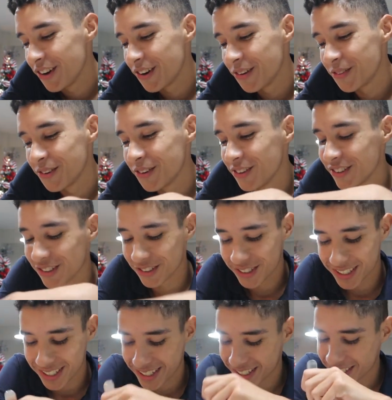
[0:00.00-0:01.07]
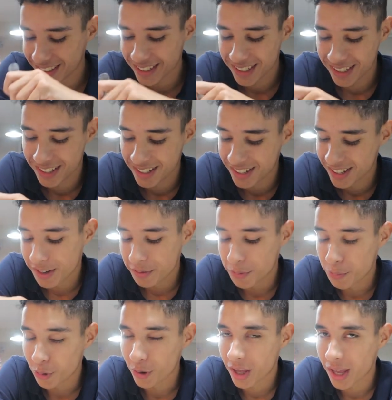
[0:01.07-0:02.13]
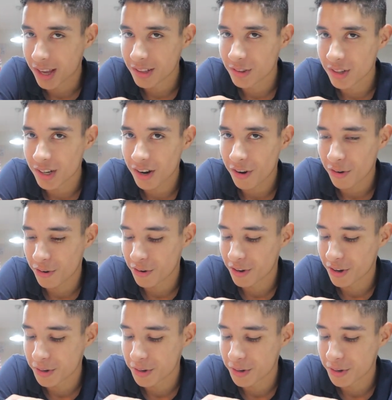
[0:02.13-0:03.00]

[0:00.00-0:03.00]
Como, no sé, no sé. Como, ¿por qué estoy en rojo?